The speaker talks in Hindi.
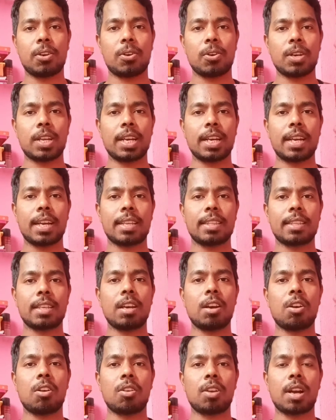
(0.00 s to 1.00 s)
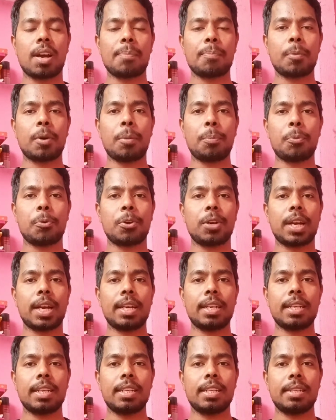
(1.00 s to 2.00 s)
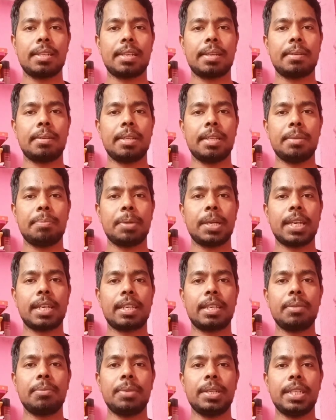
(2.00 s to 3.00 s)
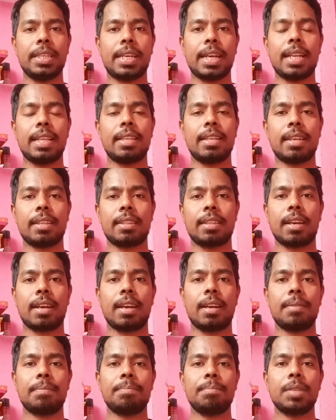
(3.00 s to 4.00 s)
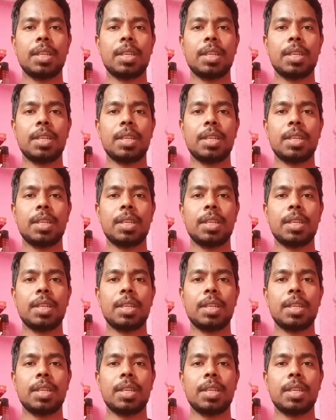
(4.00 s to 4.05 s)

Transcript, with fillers: ऑर्डर करते हैं और आपका प्रोडक्ट डि, डिफेक्टिव निकल जाता है